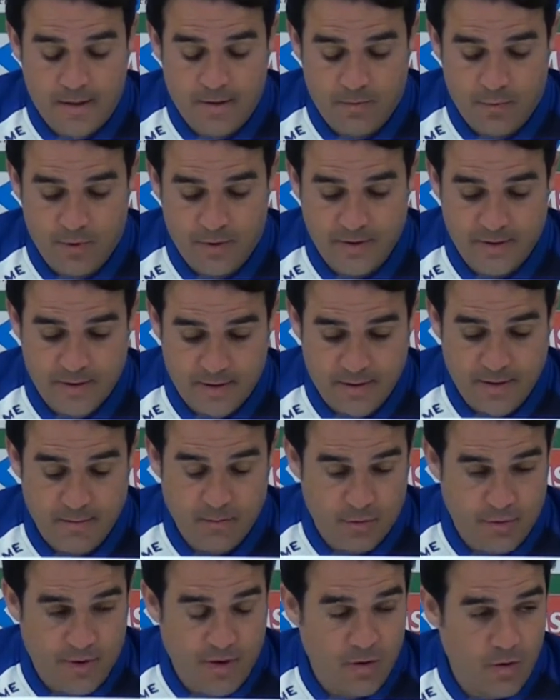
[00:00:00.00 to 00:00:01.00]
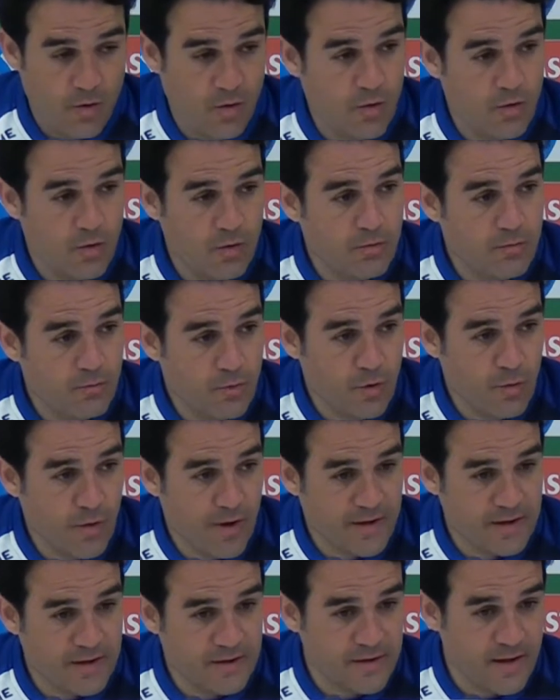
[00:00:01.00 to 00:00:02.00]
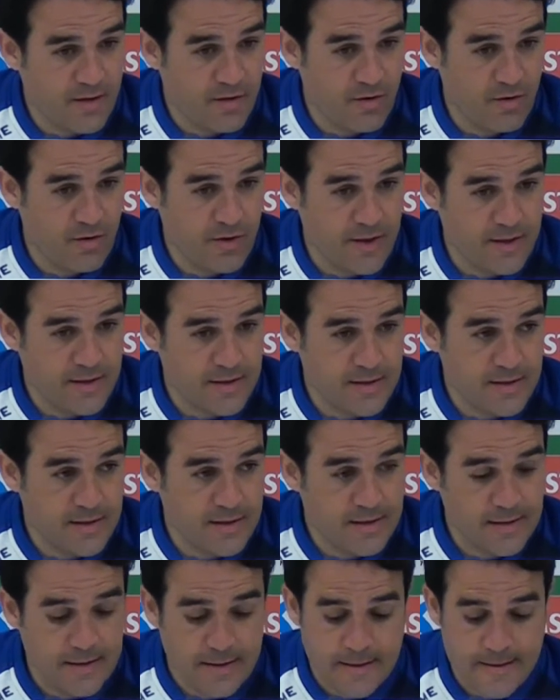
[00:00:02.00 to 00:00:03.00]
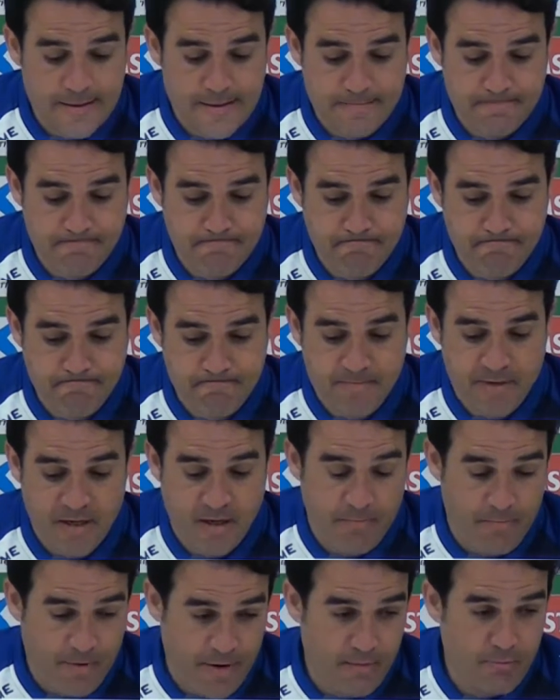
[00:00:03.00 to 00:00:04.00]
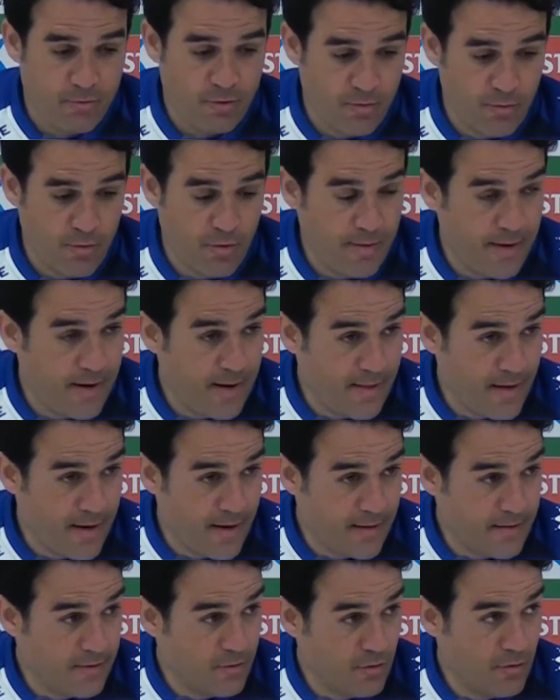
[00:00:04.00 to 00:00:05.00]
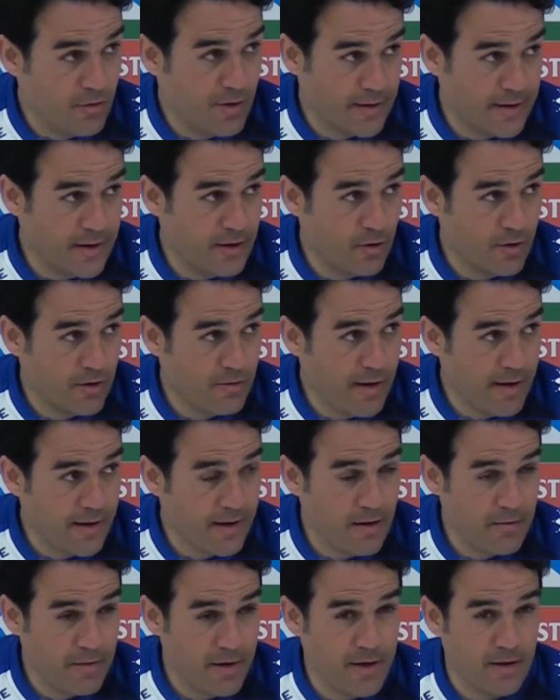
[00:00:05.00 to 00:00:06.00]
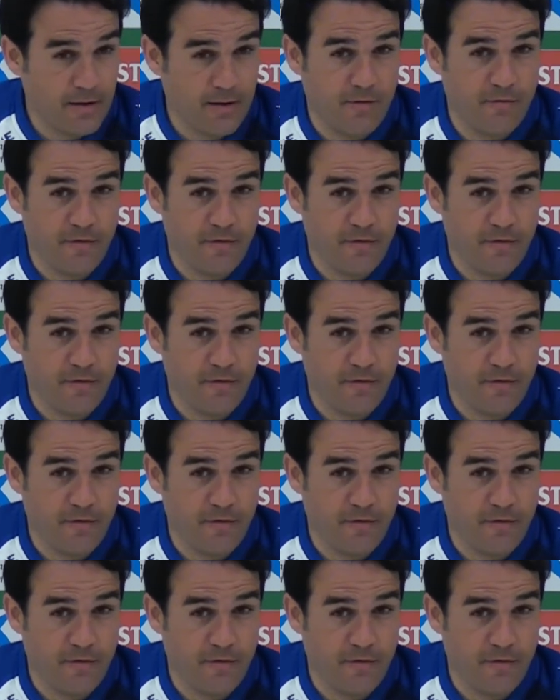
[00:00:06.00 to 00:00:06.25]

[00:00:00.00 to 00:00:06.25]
pues hemos dado muy buenas sensaciones y, esperemos volver a dar. ¿no? Aquí los rivales que vienen al